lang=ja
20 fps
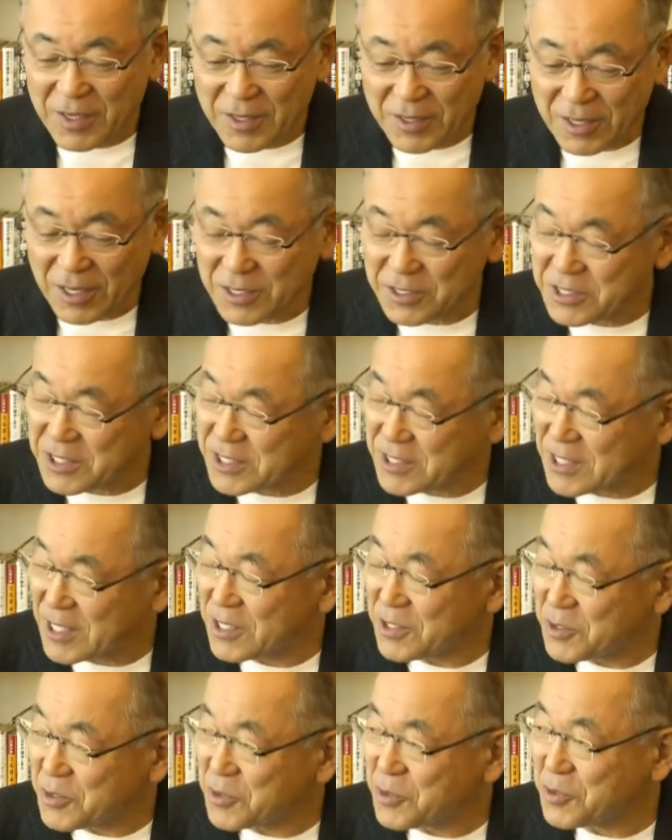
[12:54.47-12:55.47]
たく
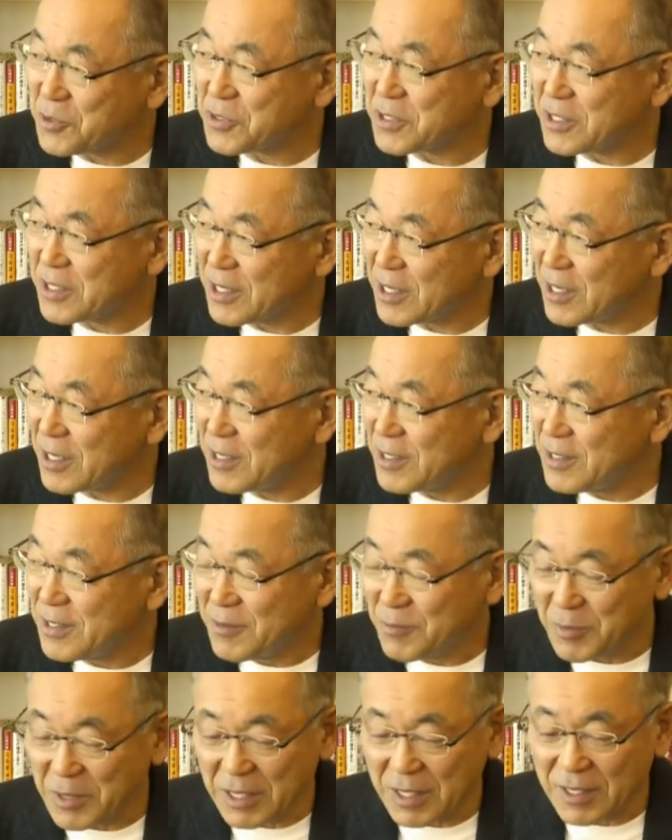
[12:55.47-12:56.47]
さんのコンテナ
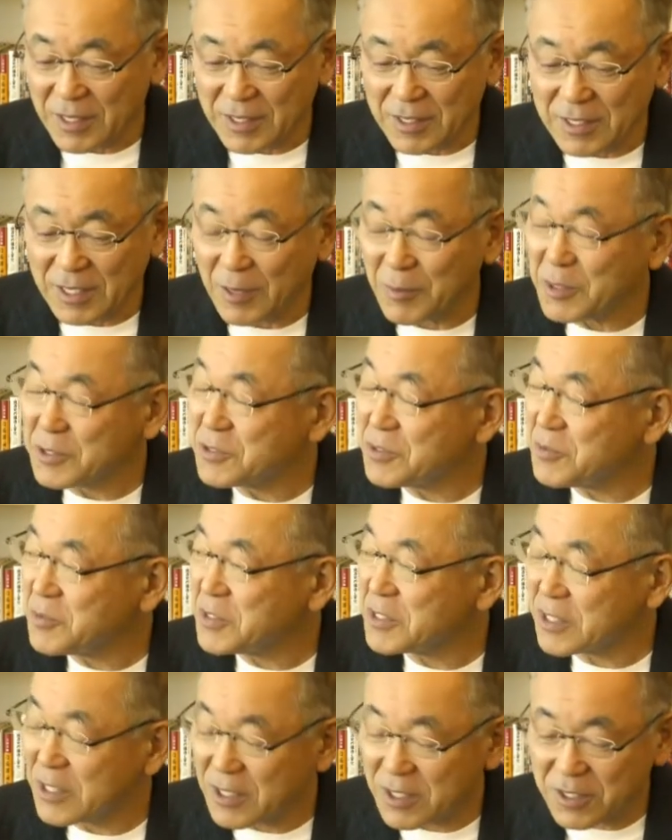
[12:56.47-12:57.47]
が山積
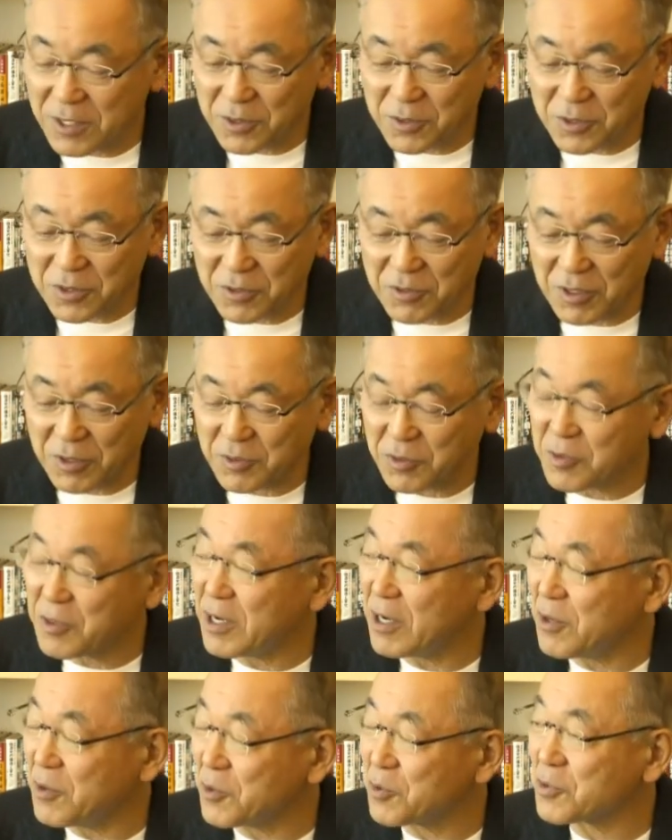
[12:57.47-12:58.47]
みされているというようなこと
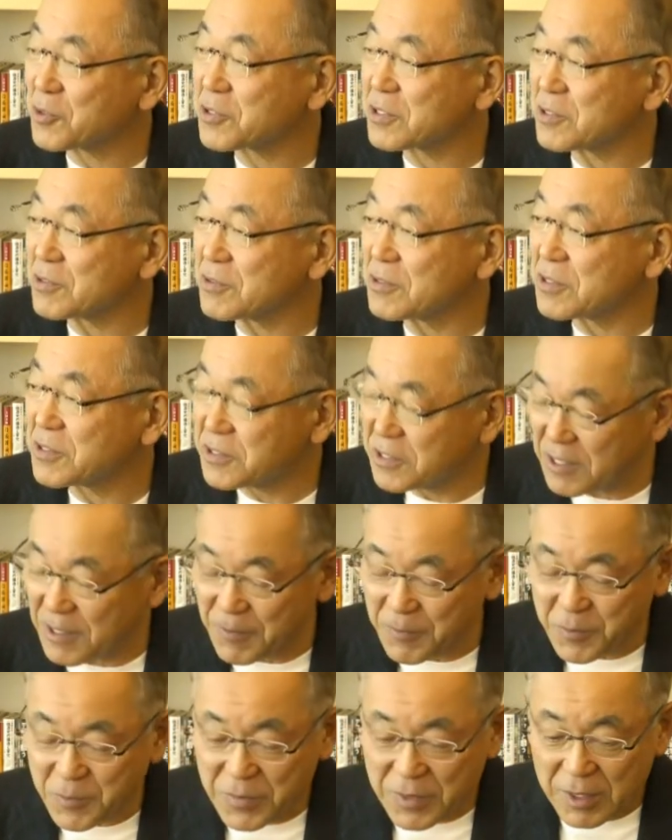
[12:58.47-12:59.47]
が起こっているんです
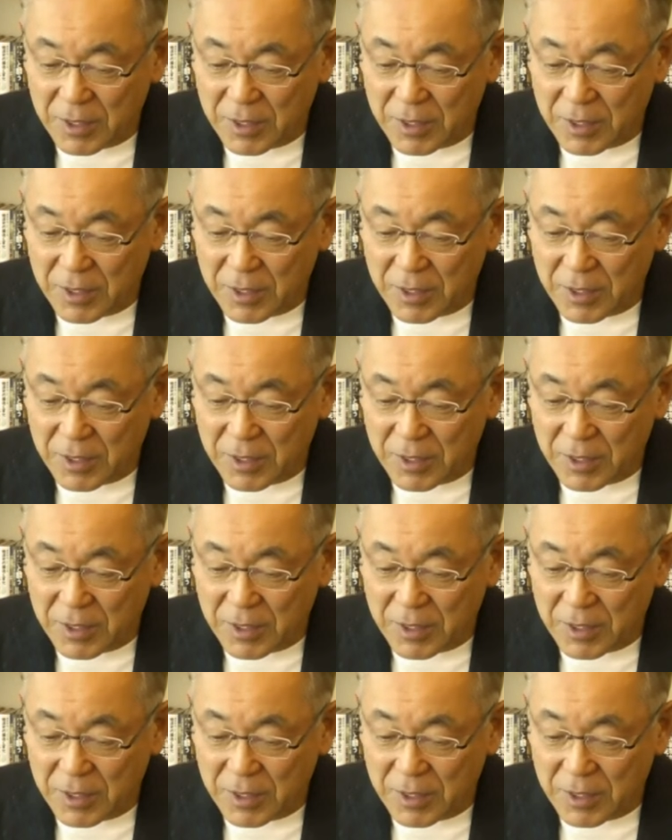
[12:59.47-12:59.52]
ね。